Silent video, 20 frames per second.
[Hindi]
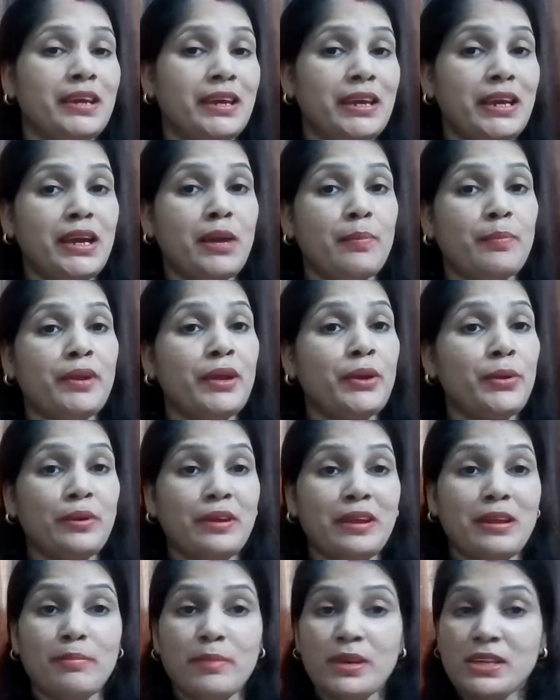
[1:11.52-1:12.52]
ये अपनी
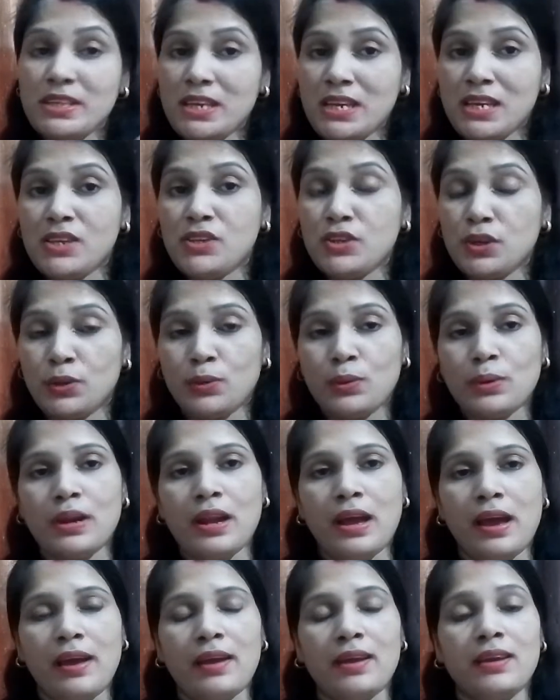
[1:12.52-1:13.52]
रूटीन में चेंज ज़रूर
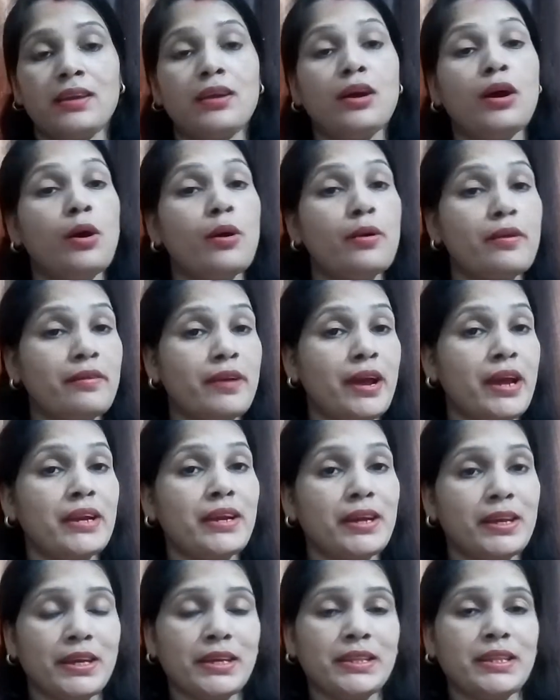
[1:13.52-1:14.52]
लाएं और ट्राई
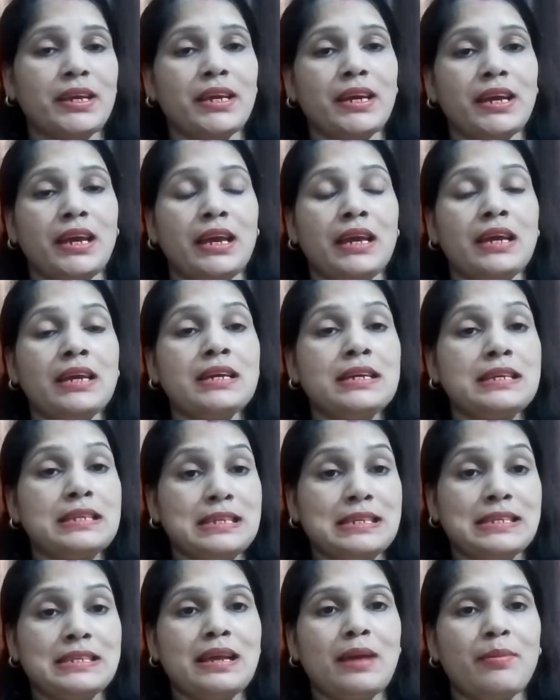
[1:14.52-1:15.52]
करके देखें
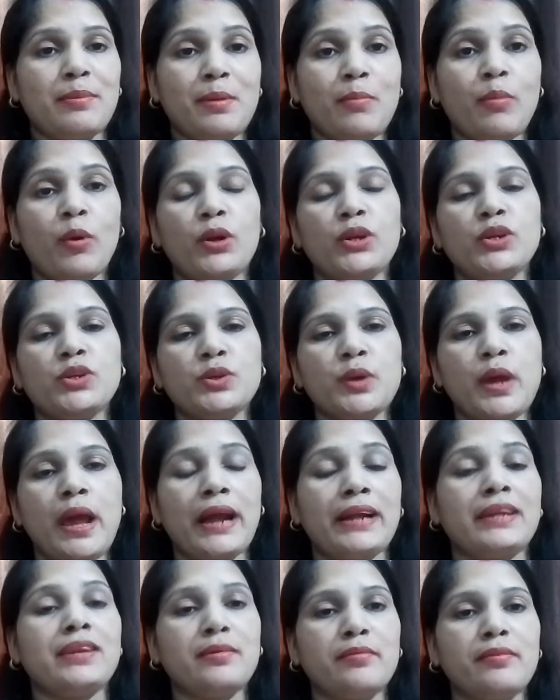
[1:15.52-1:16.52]
जिससे आपकी बॉडी जो है
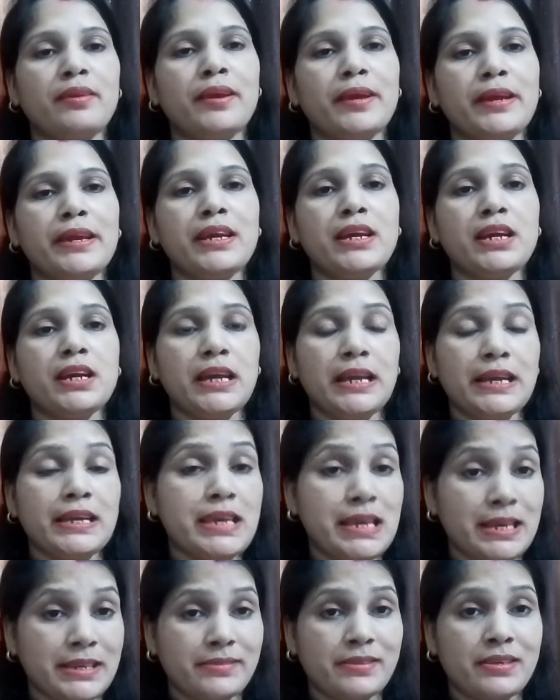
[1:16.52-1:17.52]
एक्टिव भी रहेगी एक
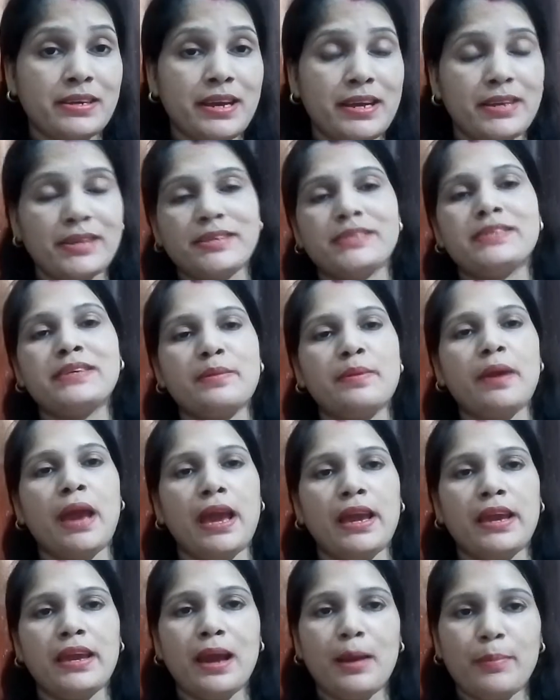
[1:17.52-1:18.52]
एक्स्ट्रा एनर्जी भी
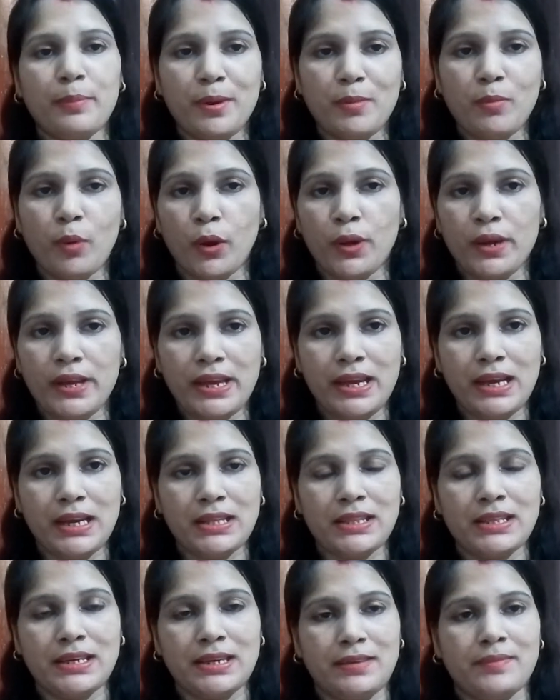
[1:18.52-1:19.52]
आएगी आपकी बॉडी के
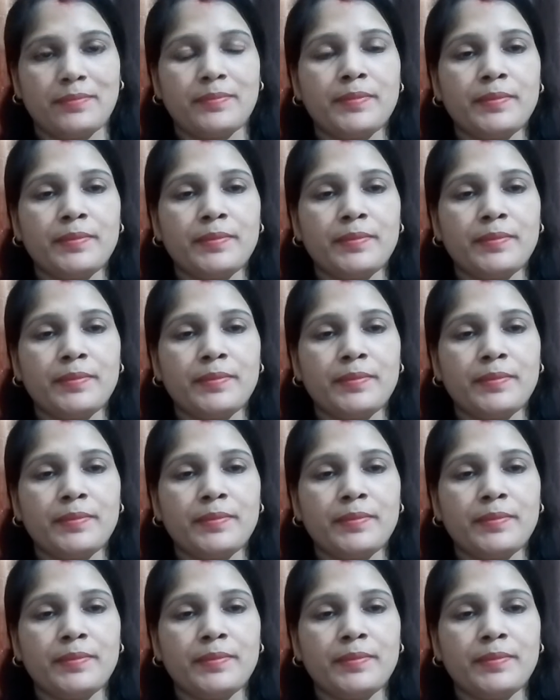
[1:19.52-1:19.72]
अंदर